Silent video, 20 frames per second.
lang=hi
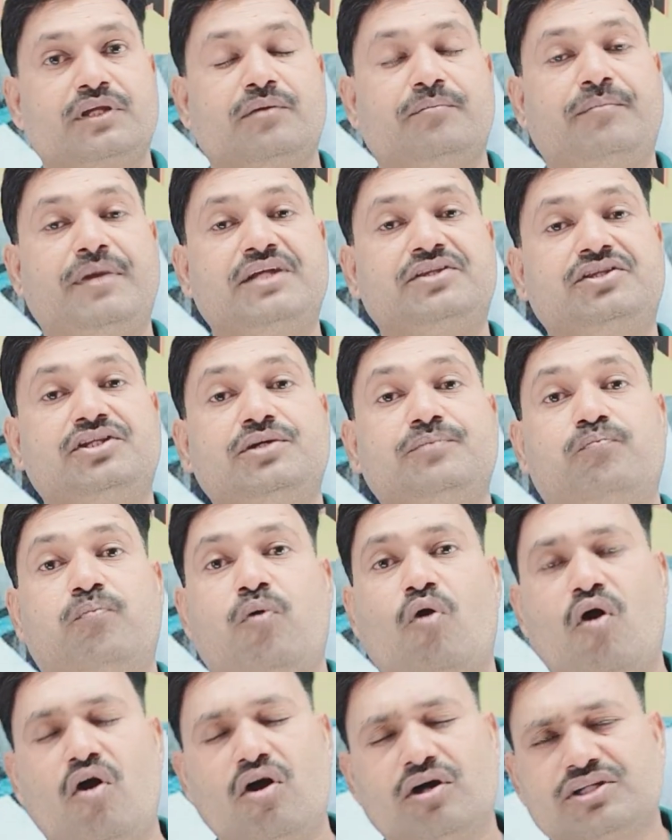मेथी
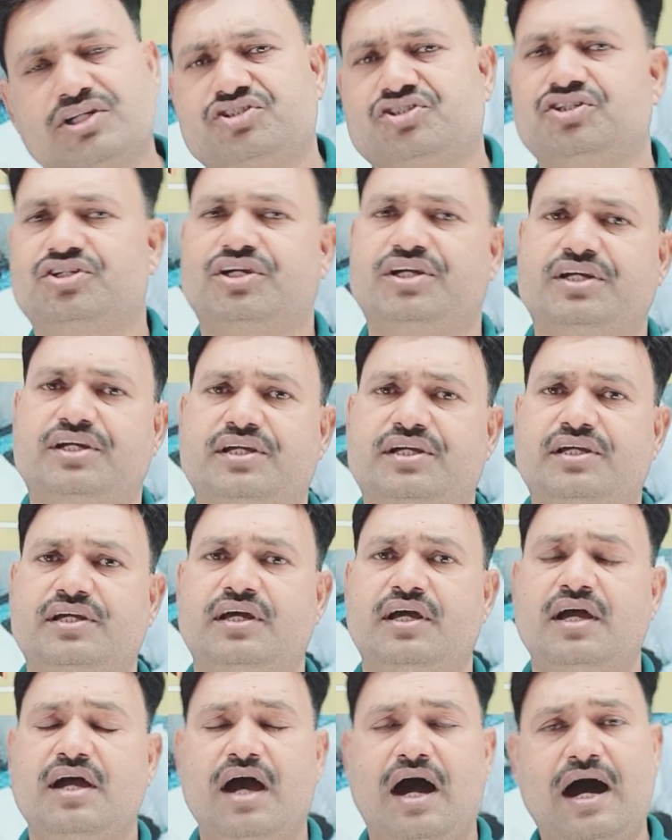बहुत अच्छी रहेगी
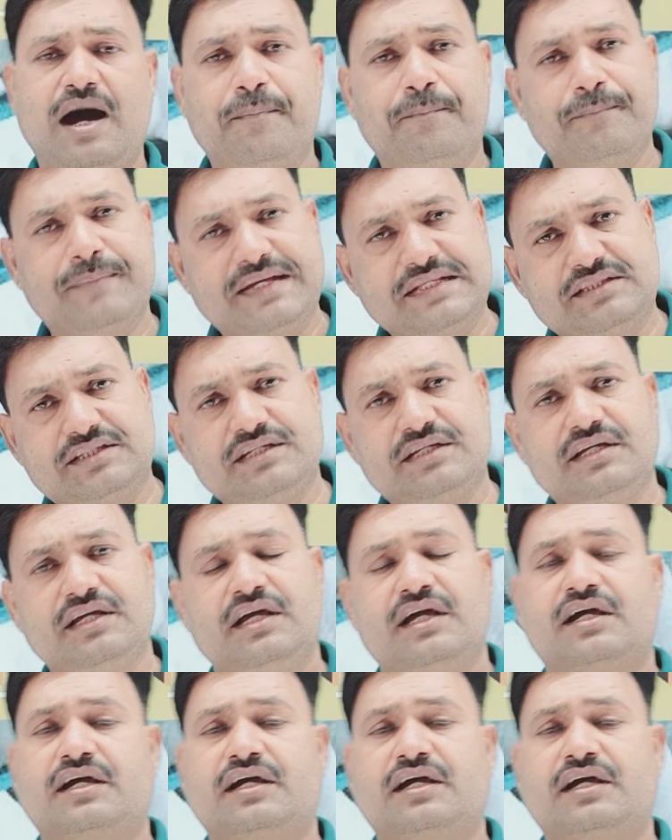आप मेथी